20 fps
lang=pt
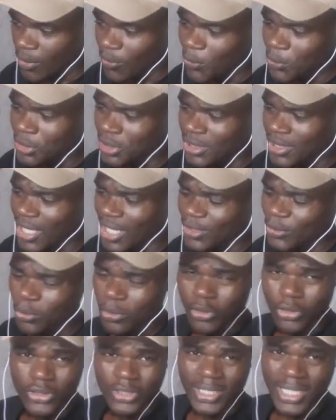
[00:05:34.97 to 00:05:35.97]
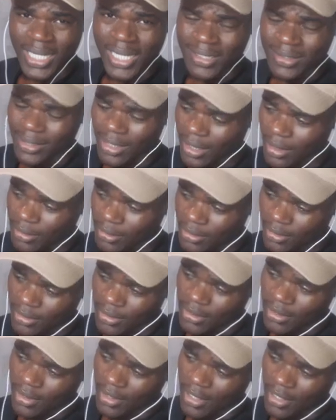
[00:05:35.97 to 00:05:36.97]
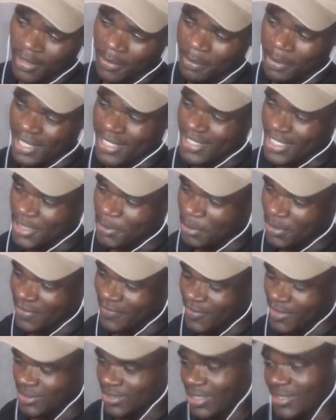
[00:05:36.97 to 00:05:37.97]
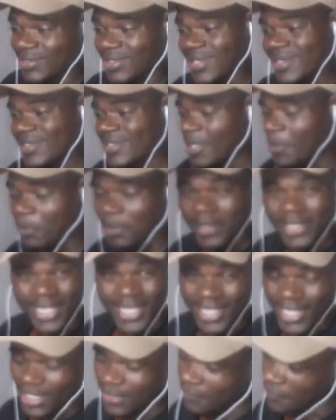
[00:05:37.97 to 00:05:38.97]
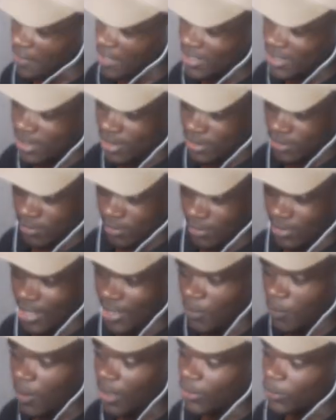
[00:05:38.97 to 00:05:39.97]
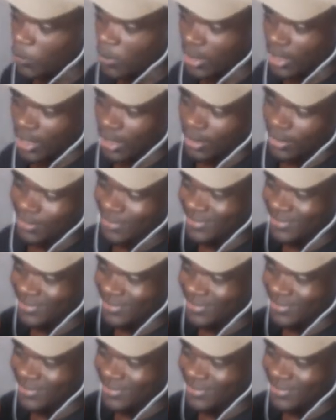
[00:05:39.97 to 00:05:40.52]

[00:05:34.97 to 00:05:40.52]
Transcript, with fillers: o Estado contrata empresas privadas. Nem sei por que, que ele faz isso. Enquanto que